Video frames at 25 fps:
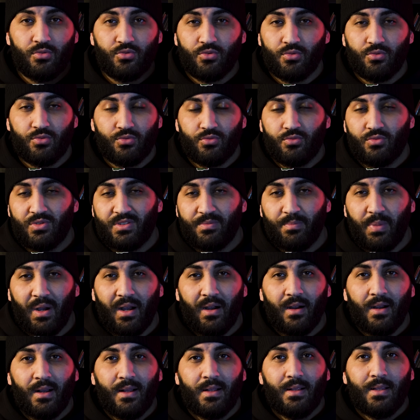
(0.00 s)
Je dis
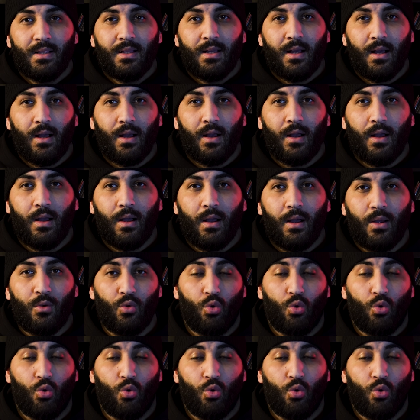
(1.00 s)
pas, euh,